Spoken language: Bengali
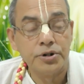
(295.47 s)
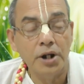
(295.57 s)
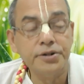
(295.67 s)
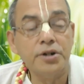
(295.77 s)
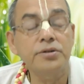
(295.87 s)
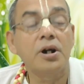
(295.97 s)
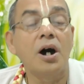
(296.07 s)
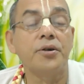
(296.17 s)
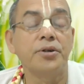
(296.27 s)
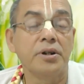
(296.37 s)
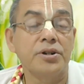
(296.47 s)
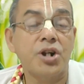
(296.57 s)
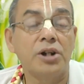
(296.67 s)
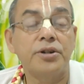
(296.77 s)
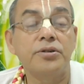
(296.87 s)
সাধারণ কারণে
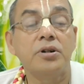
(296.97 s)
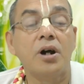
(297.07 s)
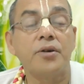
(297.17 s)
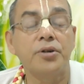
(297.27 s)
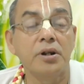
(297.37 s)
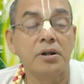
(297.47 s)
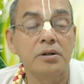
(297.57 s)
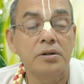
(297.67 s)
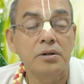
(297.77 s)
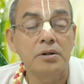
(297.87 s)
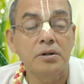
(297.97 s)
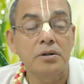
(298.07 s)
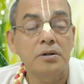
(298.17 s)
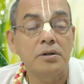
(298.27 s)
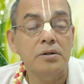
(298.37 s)
সাধারণ কারণে
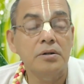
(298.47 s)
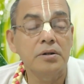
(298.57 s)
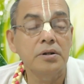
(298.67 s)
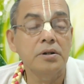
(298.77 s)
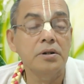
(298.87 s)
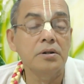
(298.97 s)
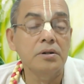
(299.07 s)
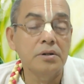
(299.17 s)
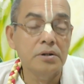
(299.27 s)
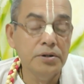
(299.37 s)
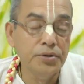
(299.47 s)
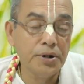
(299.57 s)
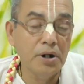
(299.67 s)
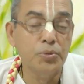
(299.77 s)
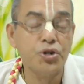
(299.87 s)
ওই
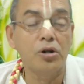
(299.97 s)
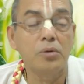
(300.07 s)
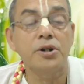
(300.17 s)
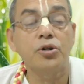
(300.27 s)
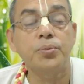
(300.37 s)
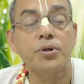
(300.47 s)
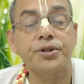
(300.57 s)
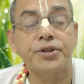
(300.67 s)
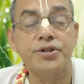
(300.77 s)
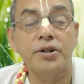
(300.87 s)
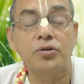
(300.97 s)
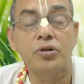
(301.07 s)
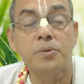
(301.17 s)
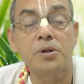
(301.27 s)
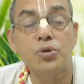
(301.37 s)
হিন্দুরা মুসলমানের উপর অত্যাচার
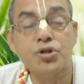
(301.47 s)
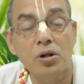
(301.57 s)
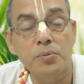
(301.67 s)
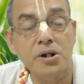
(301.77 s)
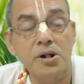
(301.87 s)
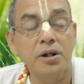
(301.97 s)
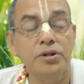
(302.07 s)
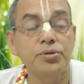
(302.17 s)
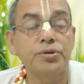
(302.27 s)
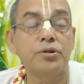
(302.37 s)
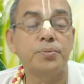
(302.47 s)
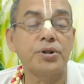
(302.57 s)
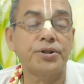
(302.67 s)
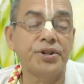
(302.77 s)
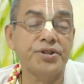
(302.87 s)
করবে মুসলমানরা হিন্দুদের
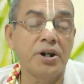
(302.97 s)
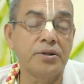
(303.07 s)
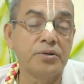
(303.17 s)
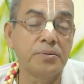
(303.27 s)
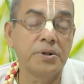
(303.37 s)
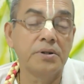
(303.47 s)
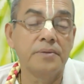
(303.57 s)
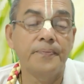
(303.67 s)
উপর অত্যাচার করবে